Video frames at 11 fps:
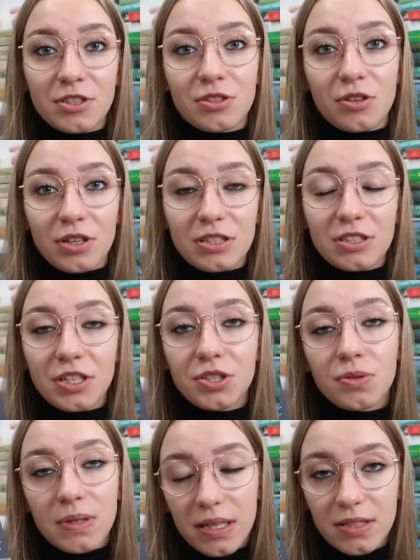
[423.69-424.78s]
wszystko jest
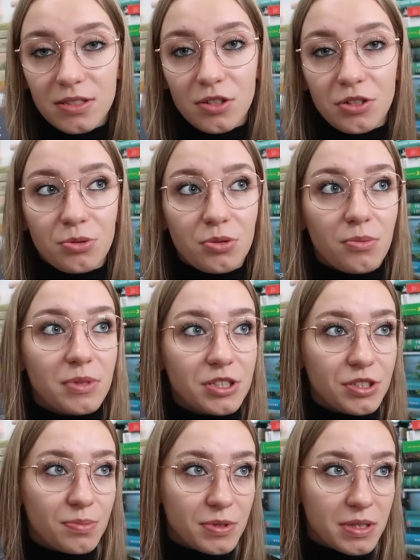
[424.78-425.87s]
częścią tej historii, którą
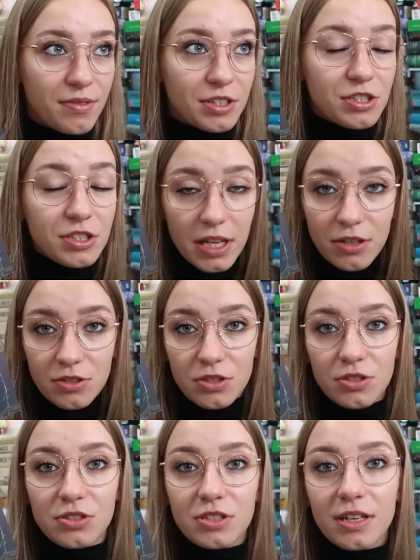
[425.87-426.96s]
będziecie poznawać czytając
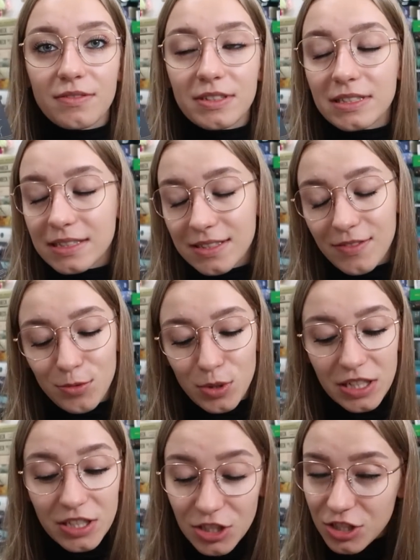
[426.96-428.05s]
książkę, więc nie chcę Wam
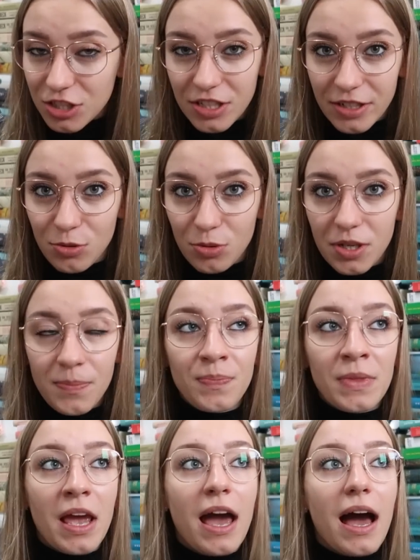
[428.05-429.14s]
tutaj niszczyć lektury.
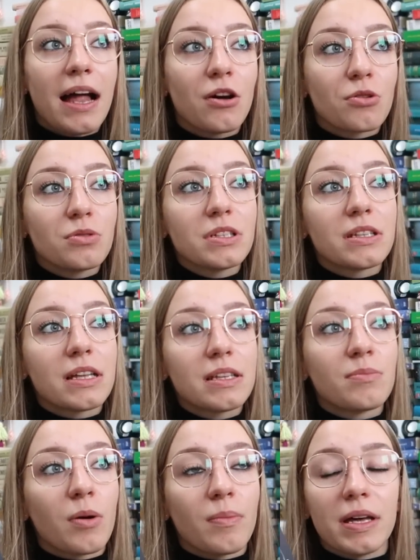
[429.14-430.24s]
Ale ogólnie na
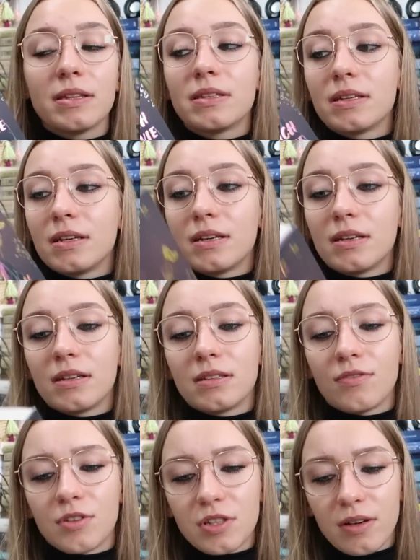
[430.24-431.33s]
ten moment, e,
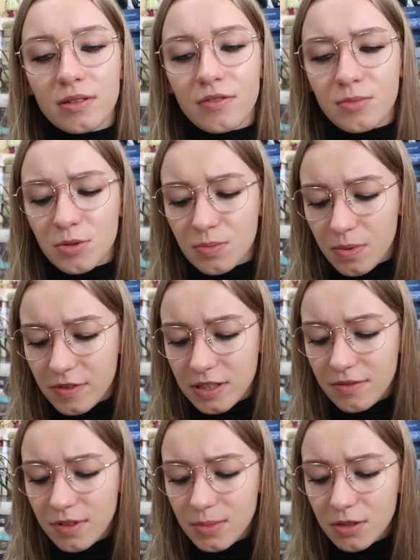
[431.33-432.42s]
nie, wiem, nie wiem czy
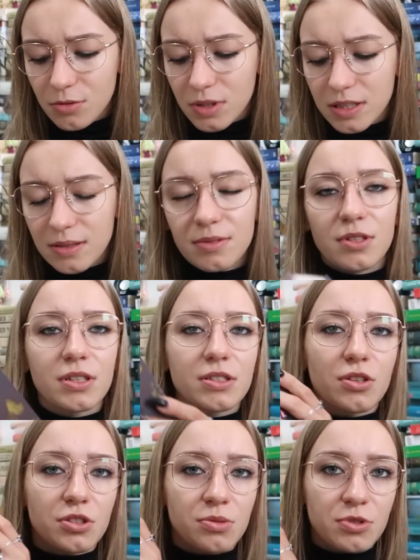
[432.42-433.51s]
powiedziałam Wam, na której jestem w stronie
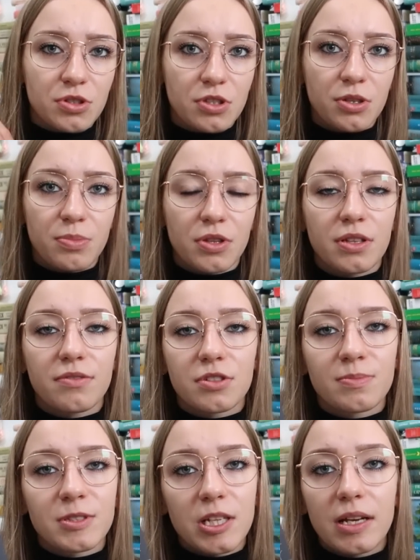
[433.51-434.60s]
185, w
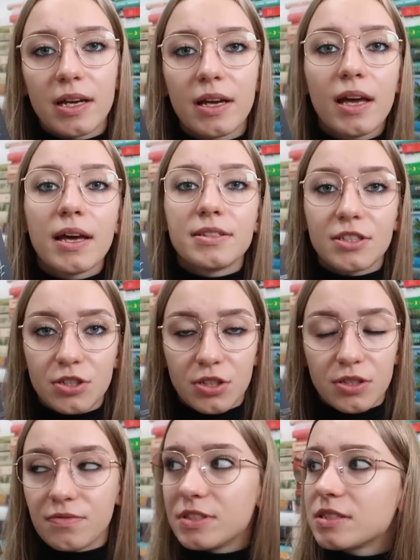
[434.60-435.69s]
rozdziale
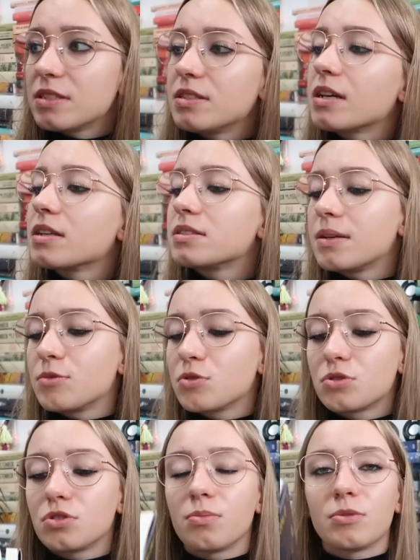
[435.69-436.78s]
10, więc gdzieś tak jestem
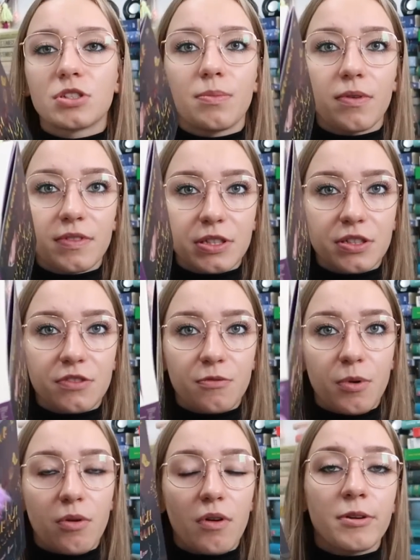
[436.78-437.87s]
już, no można powiedzieć, w
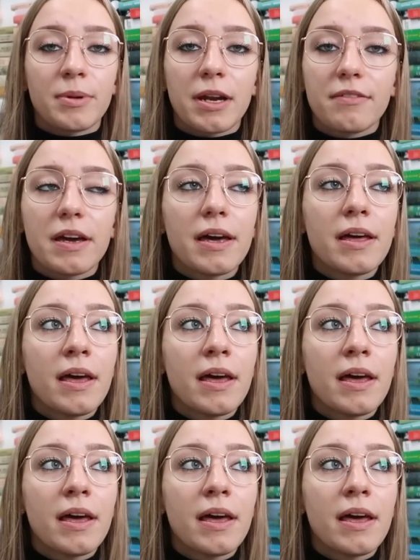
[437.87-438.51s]
połowie prawie.